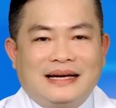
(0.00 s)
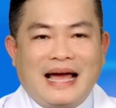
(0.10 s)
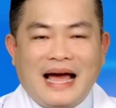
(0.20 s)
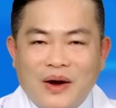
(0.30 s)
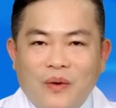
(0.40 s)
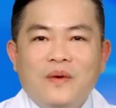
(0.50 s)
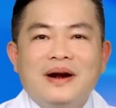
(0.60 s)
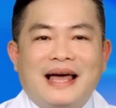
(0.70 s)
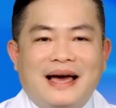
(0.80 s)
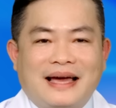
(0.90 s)
Ăn uống
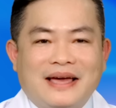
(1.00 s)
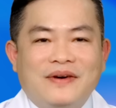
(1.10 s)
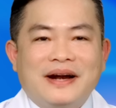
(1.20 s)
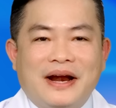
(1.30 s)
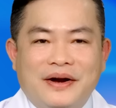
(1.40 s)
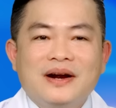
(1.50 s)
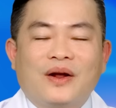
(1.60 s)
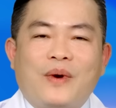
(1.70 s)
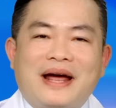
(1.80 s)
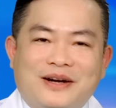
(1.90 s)
là cái vấn đề rất
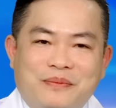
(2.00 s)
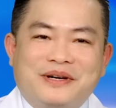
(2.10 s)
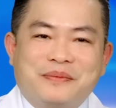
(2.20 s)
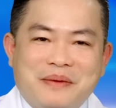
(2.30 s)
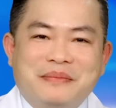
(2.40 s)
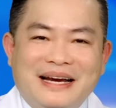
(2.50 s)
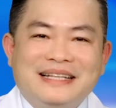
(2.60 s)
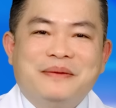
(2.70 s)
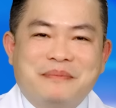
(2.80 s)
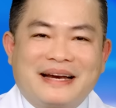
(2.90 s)
là quan trọng trong các bệnh lý
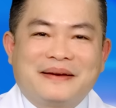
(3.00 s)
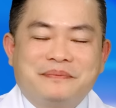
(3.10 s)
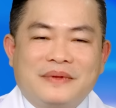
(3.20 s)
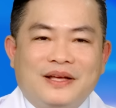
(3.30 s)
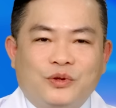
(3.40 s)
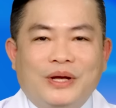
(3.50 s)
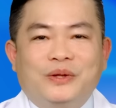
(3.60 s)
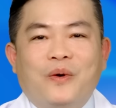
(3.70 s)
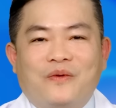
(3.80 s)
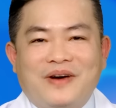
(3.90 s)
tim mạch, tùy
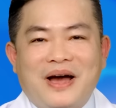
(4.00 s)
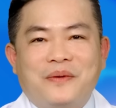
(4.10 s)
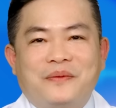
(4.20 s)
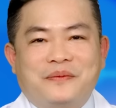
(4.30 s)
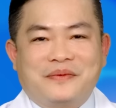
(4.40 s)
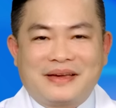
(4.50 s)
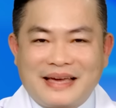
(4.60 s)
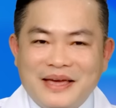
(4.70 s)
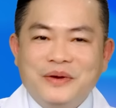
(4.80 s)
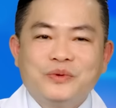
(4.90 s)
thuộc vào
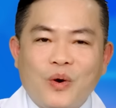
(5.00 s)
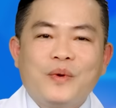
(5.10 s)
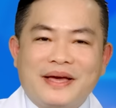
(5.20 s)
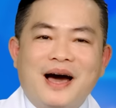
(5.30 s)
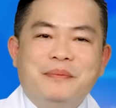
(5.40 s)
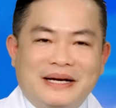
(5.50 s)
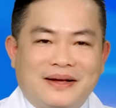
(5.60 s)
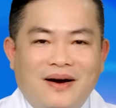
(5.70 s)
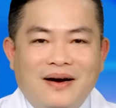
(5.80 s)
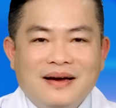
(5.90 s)
cái yếu tố nguy cơ mình
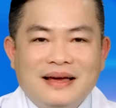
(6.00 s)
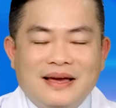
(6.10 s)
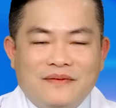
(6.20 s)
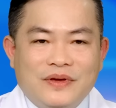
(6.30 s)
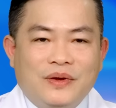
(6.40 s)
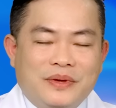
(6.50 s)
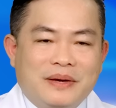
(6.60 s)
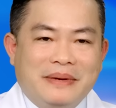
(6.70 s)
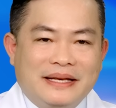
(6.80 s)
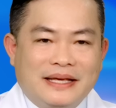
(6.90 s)
có. Ví dụ
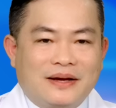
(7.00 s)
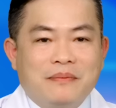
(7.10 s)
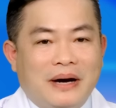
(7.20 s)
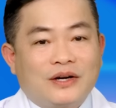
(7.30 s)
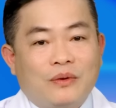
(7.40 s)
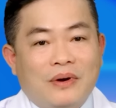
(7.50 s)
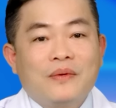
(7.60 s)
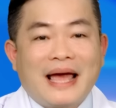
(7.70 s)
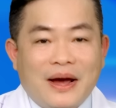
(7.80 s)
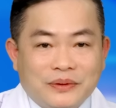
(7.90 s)
như mình chỉ có mỡ trong
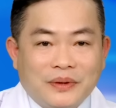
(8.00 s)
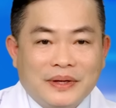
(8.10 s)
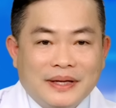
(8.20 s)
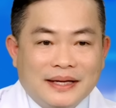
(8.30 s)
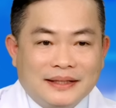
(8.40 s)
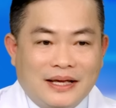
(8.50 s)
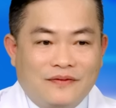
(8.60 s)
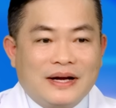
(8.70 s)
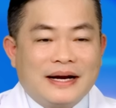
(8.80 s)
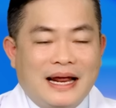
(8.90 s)
máu cao thôi thì
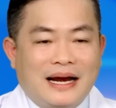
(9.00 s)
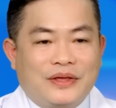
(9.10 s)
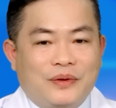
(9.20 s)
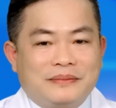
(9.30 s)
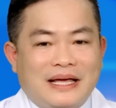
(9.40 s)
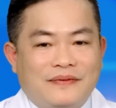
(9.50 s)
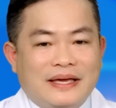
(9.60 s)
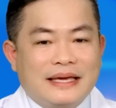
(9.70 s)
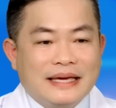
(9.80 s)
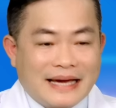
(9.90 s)
vấn đề là chúng ta phải
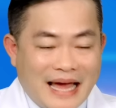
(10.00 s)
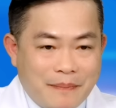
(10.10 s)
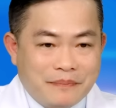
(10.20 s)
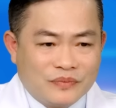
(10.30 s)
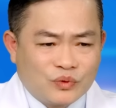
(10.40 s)
kiêng khem